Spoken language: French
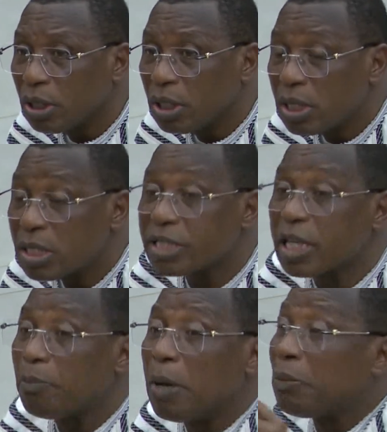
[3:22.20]

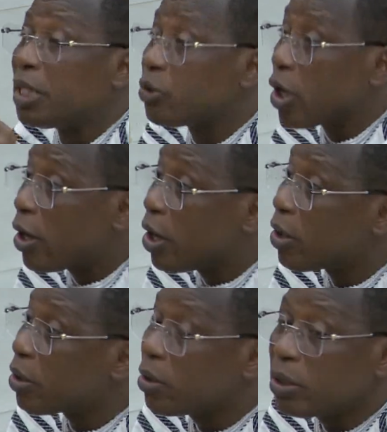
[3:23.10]
ces mêmes leaders
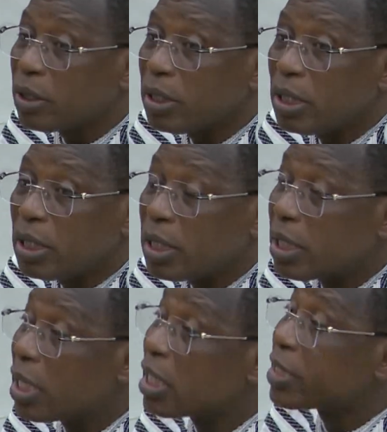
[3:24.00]

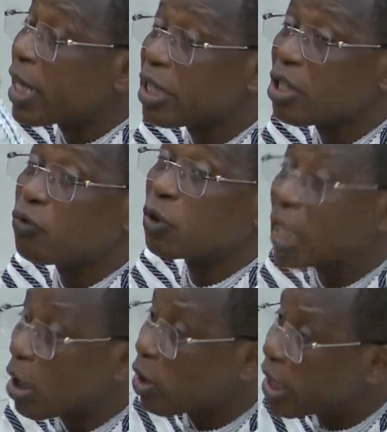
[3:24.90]
essayent de vous
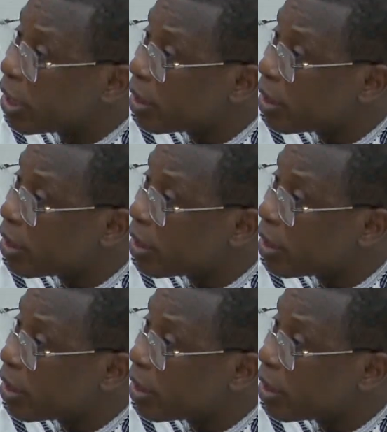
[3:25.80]
talonner.